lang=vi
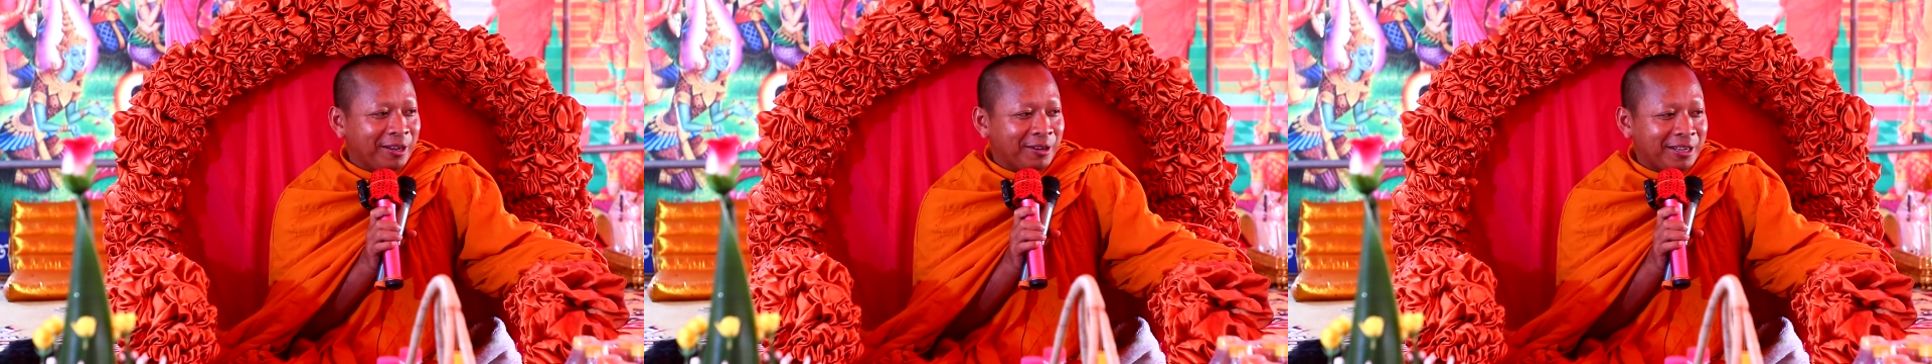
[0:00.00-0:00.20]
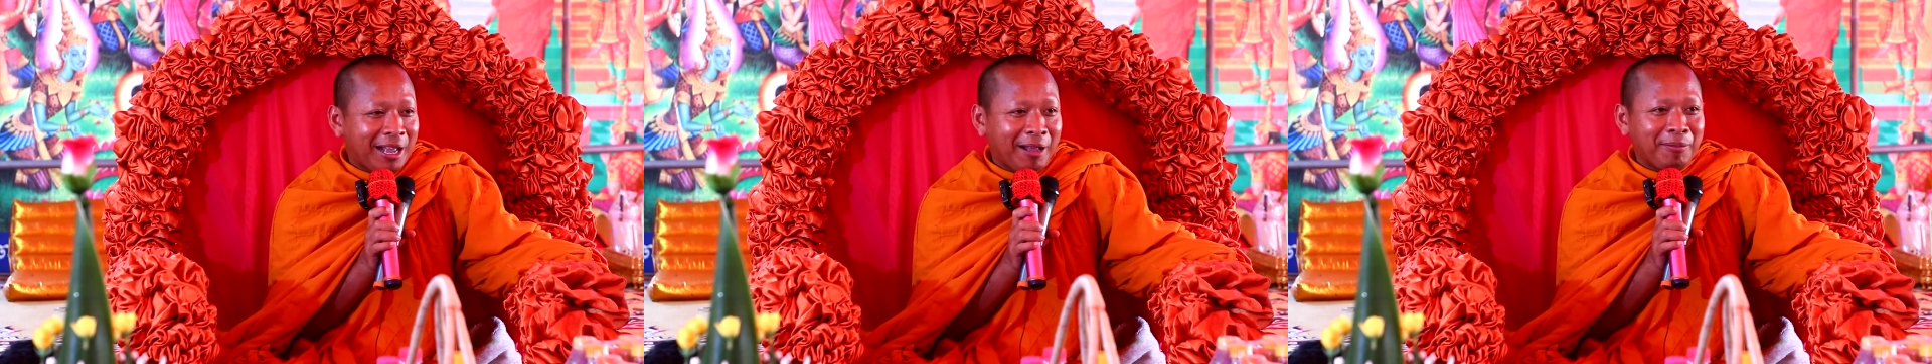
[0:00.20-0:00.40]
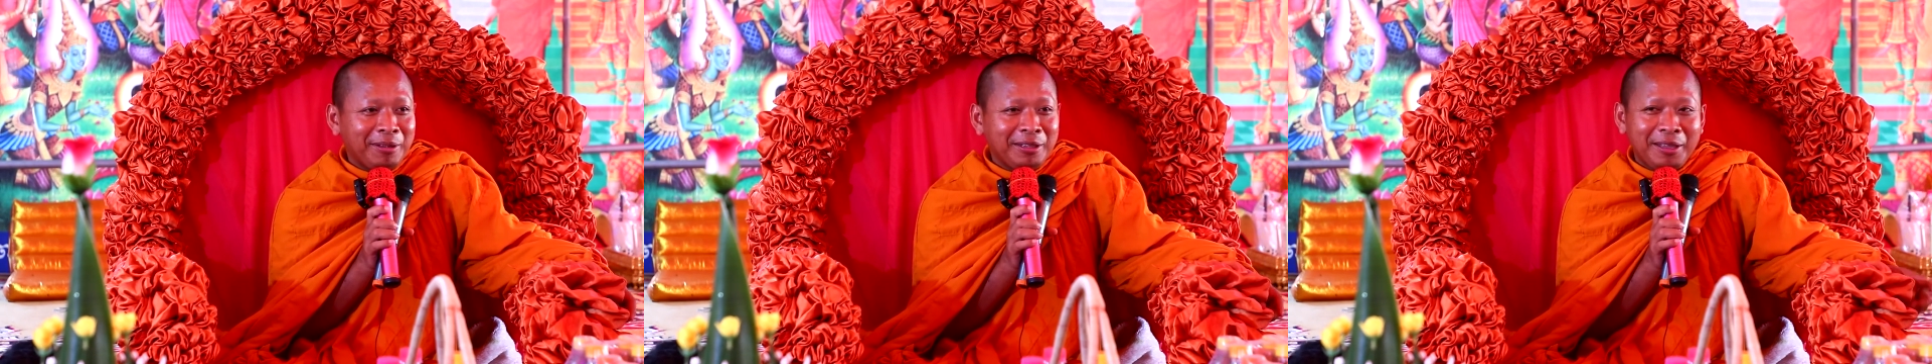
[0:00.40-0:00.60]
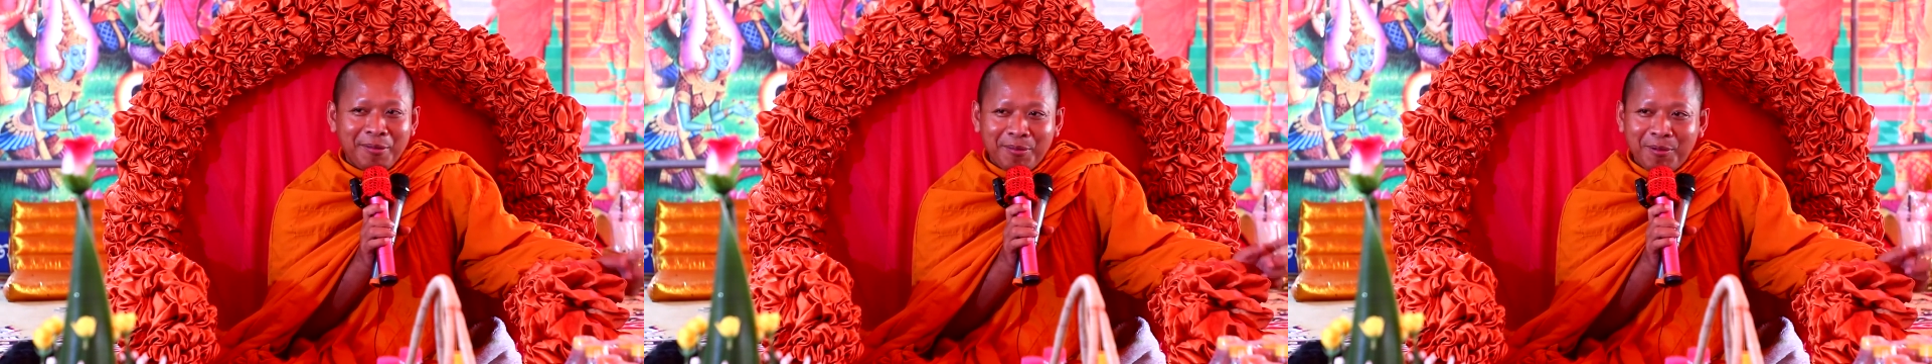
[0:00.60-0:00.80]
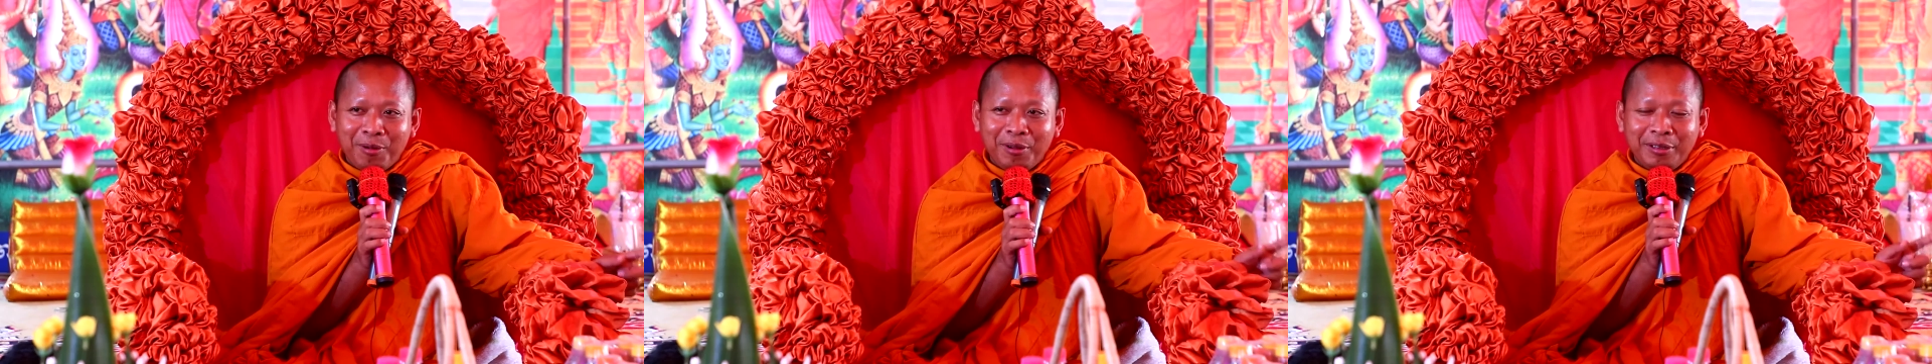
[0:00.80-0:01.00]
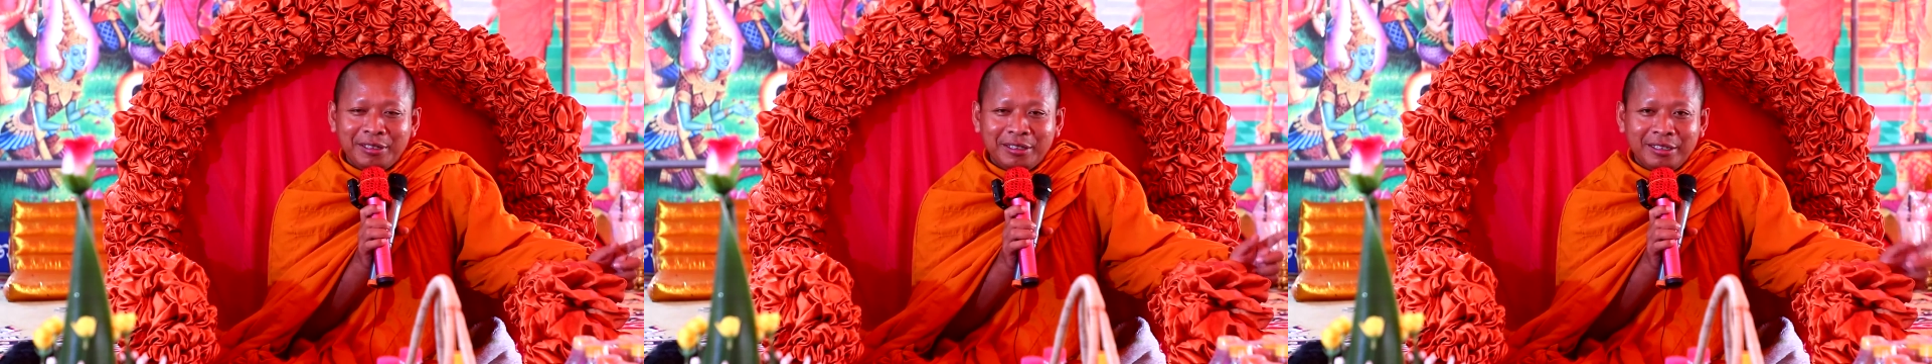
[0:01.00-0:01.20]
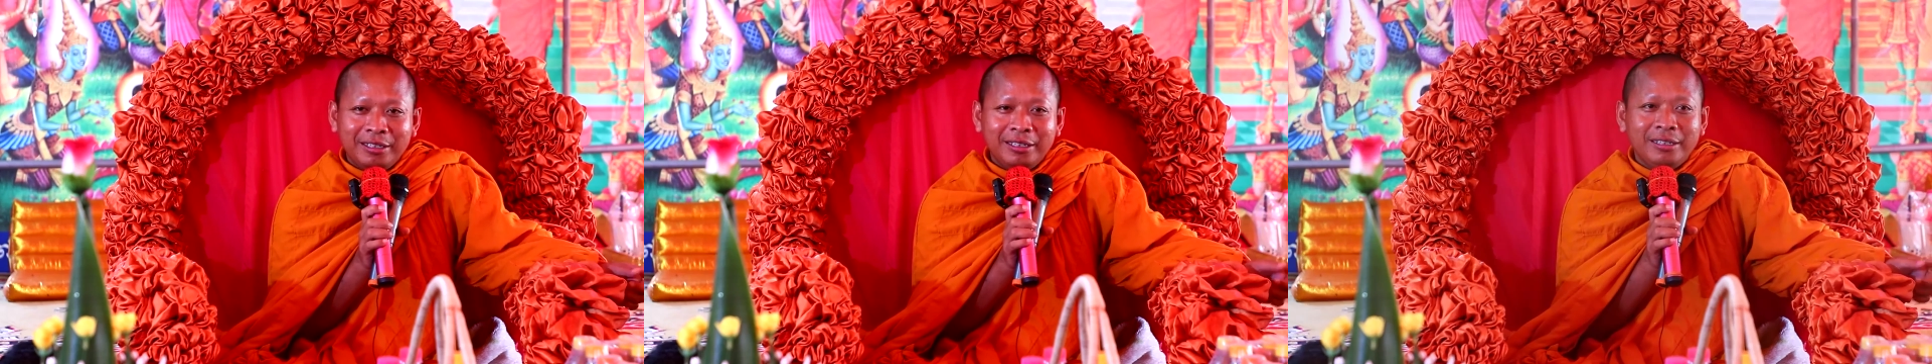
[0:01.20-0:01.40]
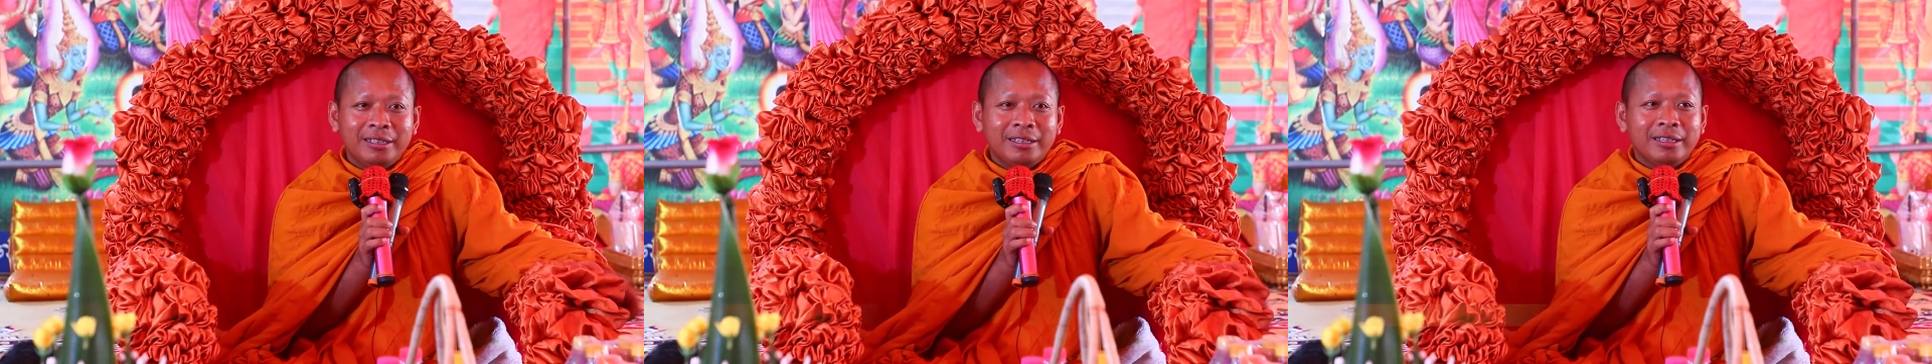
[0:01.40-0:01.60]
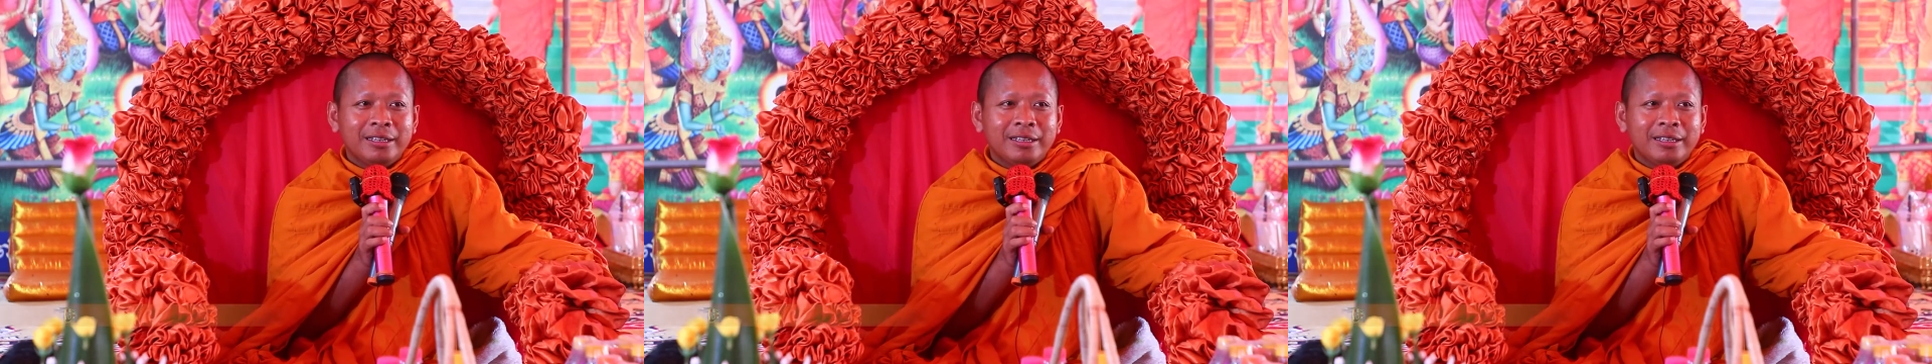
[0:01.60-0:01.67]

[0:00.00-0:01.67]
tao chám á thì muối cứ